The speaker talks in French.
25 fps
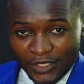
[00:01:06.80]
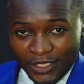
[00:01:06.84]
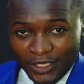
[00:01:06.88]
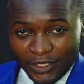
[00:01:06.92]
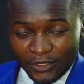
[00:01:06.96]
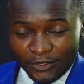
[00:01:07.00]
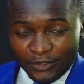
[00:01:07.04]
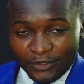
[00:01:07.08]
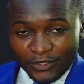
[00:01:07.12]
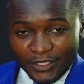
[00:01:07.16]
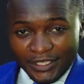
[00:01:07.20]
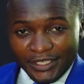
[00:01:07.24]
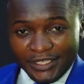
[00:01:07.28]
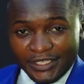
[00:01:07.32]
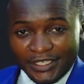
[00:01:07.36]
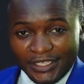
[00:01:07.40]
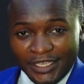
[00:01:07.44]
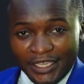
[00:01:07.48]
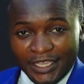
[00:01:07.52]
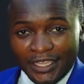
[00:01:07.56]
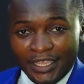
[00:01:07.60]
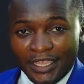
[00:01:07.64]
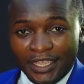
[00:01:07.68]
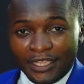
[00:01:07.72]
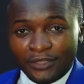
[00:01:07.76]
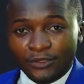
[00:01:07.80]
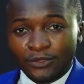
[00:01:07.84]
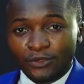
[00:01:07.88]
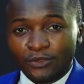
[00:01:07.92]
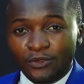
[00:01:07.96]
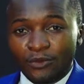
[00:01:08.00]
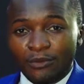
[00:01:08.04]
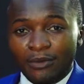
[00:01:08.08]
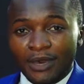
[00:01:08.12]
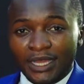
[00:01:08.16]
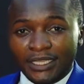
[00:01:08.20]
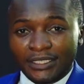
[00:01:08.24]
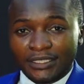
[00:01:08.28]
allons essayer de
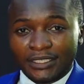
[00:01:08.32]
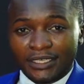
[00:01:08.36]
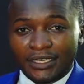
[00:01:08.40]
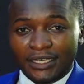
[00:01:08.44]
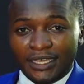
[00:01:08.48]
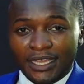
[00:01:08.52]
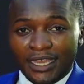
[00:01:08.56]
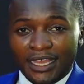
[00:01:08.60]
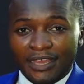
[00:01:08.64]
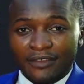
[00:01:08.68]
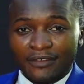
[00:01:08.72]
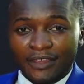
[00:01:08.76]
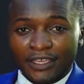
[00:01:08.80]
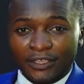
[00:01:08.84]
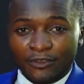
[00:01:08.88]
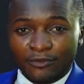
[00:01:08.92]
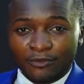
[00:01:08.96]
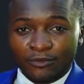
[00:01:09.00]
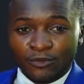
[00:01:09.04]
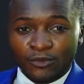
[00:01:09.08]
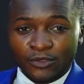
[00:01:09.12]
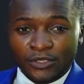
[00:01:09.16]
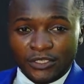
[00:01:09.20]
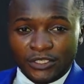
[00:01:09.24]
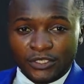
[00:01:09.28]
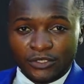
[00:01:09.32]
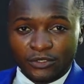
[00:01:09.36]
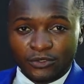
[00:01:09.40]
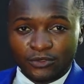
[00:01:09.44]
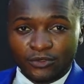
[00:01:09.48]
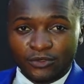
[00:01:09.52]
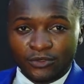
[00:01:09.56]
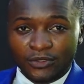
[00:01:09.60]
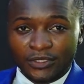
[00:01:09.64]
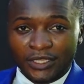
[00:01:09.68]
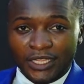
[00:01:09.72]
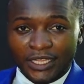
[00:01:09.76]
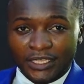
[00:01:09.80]
débattre avec lui sur
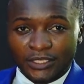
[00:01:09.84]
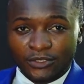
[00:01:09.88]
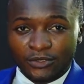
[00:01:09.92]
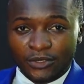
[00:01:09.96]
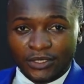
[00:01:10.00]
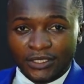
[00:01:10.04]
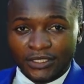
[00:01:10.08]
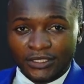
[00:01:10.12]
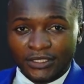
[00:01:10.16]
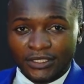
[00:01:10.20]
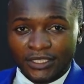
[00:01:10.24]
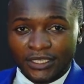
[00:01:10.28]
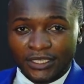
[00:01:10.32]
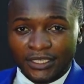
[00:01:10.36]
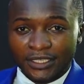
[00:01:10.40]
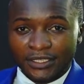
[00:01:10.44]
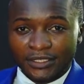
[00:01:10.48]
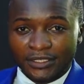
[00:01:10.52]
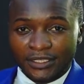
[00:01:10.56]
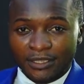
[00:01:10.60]
toute l'actualité.